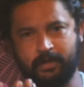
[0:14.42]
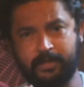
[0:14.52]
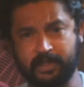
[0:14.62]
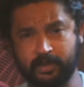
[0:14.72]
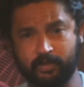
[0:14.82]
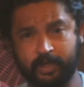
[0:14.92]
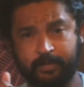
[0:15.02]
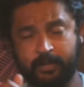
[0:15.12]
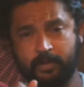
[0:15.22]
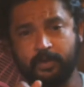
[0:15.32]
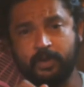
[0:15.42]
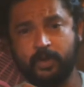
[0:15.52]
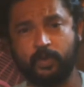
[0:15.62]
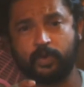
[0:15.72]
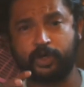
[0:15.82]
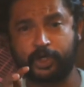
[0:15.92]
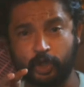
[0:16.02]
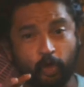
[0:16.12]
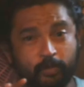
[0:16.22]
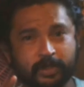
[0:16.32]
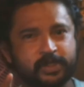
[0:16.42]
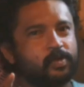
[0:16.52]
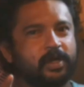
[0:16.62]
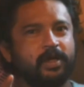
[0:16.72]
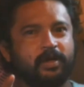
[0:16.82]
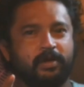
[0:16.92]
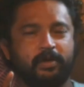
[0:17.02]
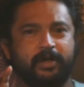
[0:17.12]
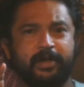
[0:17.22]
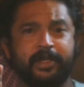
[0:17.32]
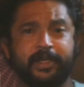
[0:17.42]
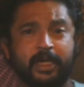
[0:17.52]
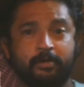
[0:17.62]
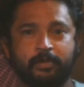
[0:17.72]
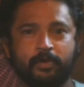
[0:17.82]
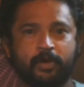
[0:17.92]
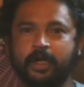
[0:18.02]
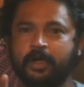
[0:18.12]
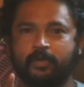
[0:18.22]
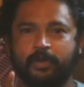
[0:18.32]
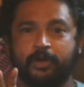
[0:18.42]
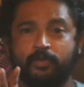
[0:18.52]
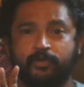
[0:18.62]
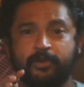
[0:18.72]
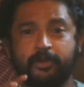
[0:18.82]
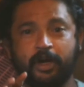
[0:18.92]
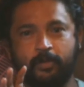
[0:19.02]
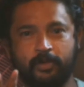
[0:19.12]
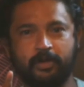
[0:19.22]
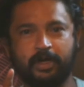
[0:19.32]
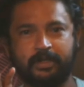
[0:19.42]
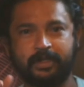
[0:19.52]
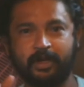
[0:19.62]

படத்தில் ஒன்லைன் பார்ப்போம் ஒரு டவுன் பஸ் கூட நிற்காமல் போகிற ஒரு ஃபுட் கிராமம் அந்த